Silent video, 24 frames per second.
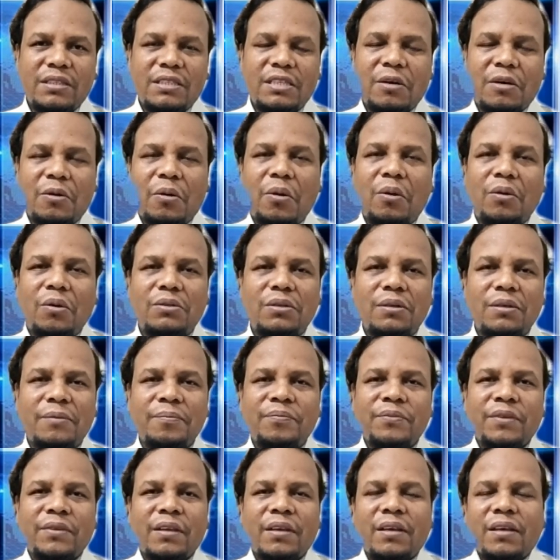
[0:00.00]
খোদ
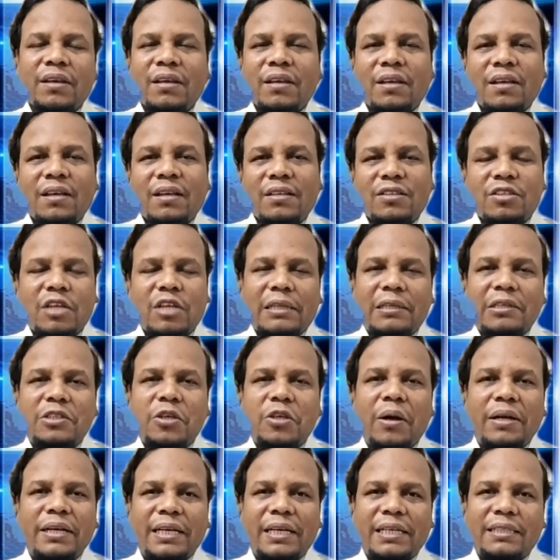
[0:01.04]

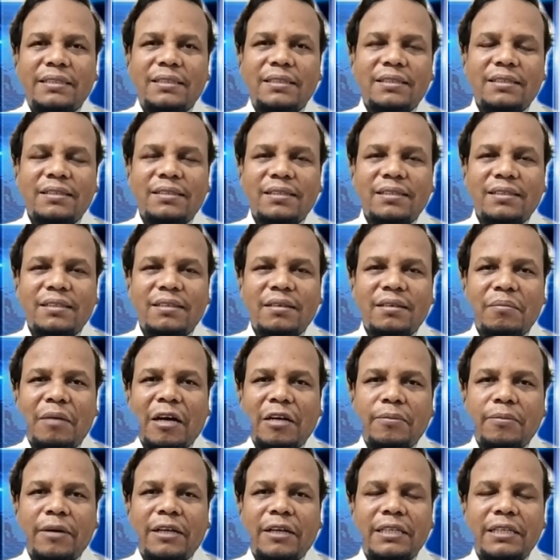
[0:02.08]
জাতিসংঘের
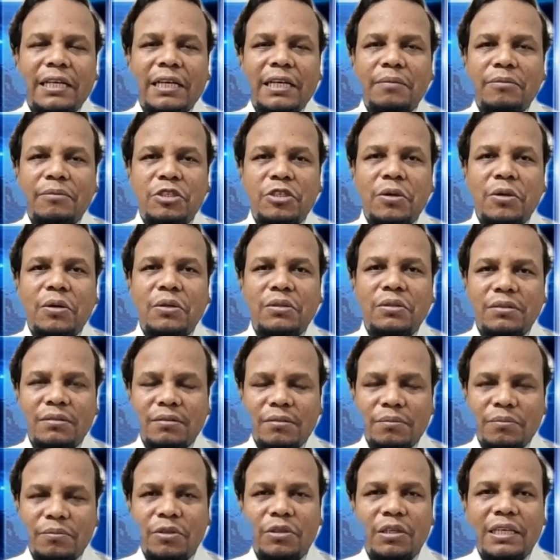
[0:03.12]
মানবাধিকার বিষয়ক
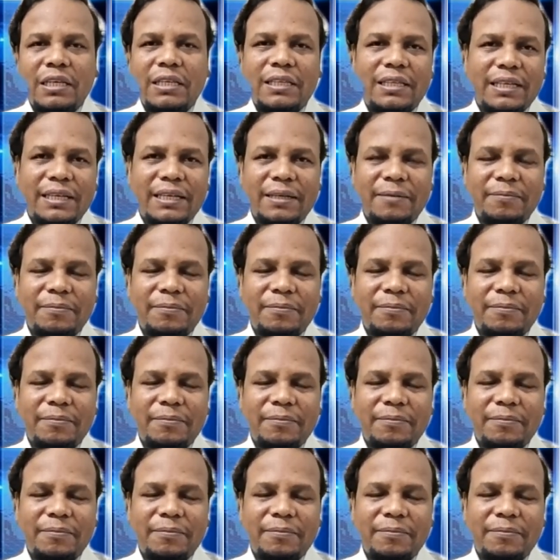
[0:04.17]
প্রতিনিধি